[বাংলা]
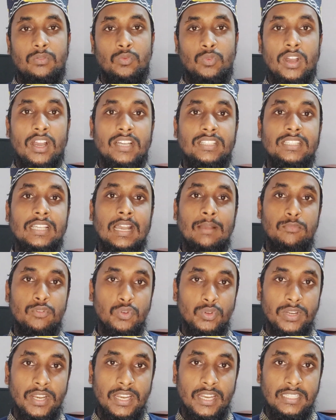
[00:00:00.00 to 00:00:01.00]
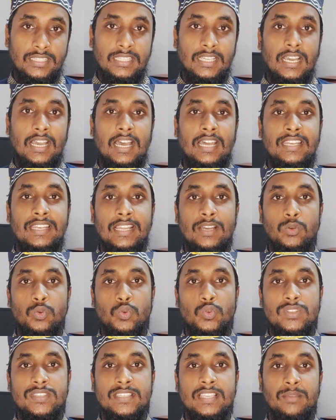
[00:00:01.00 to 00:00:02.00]
ওয়ান আবু হুরাইরাতা
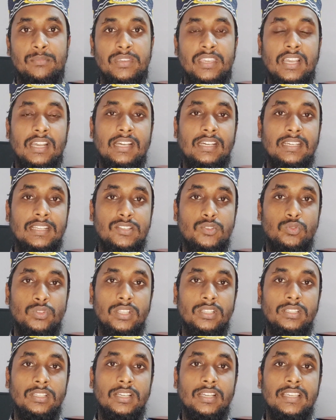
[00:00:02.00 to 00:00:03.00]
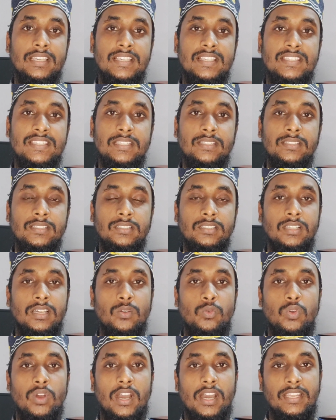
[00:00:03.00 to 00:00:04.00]
আন্নাহু সামিয়া রাসুল্লাহ
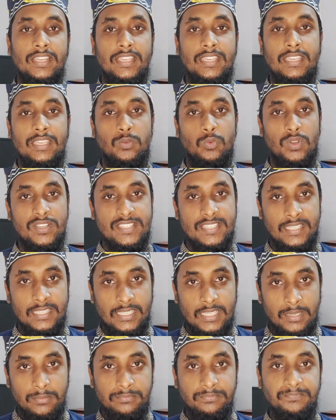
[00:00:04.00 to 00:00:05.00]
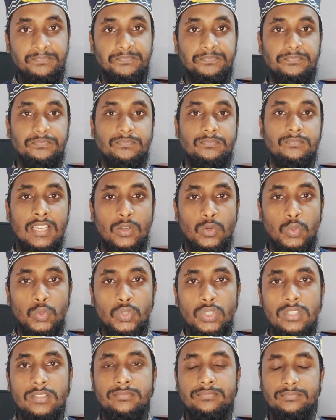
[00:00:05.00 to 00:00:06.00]
সাল্লাল্লাহু আলাইহি ওয়াসাল্লাম
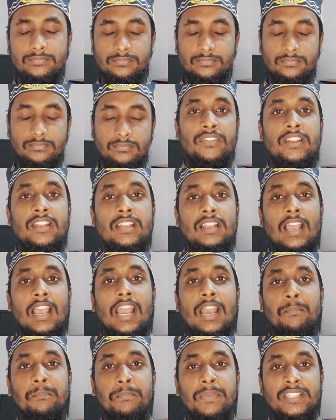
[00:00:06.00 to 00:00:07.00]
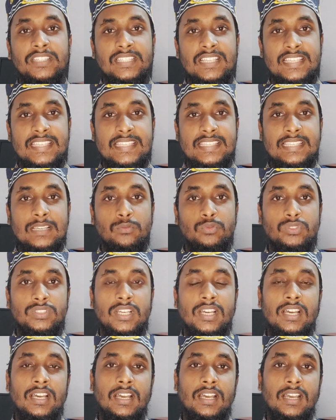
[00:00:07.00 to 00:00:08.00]
ইয়াকুল ফিল হাব্বাতিস
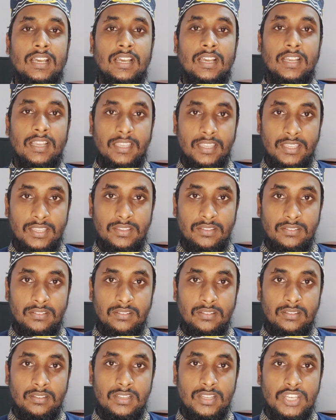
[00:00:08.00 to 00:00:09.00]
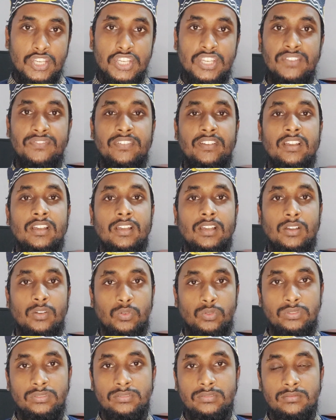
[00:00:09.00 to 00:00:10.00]
সাউদাই
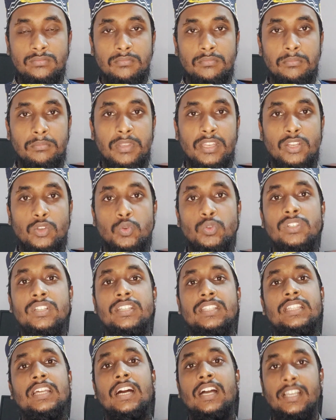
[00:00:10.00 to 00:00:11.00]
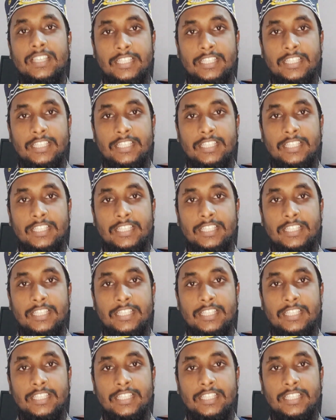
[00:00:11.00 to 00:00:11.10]
শিফাউন মিন কুল্লি